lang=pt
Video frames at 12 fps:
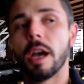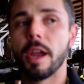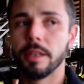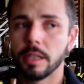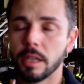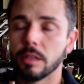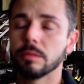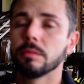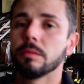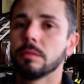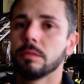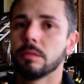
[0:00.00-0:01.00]
Ainda não.
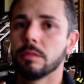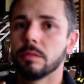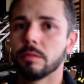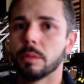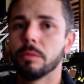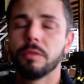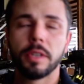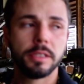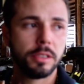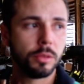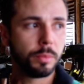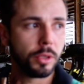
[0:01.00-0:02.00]
Vamos
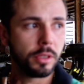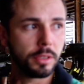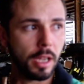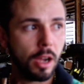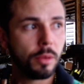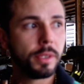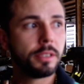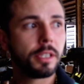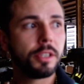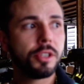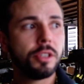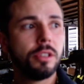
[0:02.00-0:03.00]
fazer o portal bem
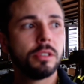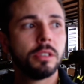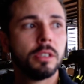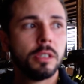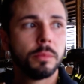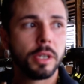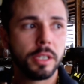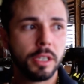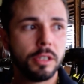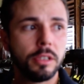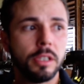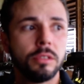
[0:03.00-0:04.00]
certinho. Mas
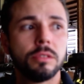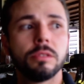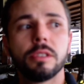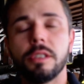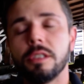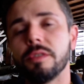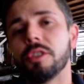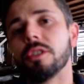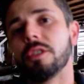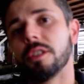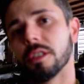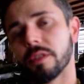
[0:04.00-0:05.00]
creio que dentro de uns 15, 20
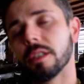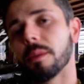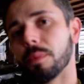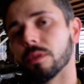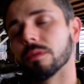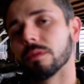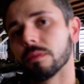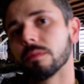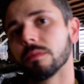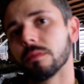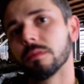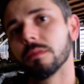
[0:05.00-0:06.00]
dias vai estar pronto.
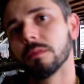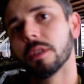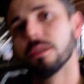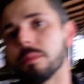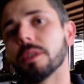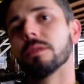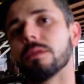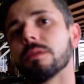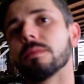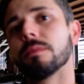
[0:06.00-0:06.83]
Mais ou menos.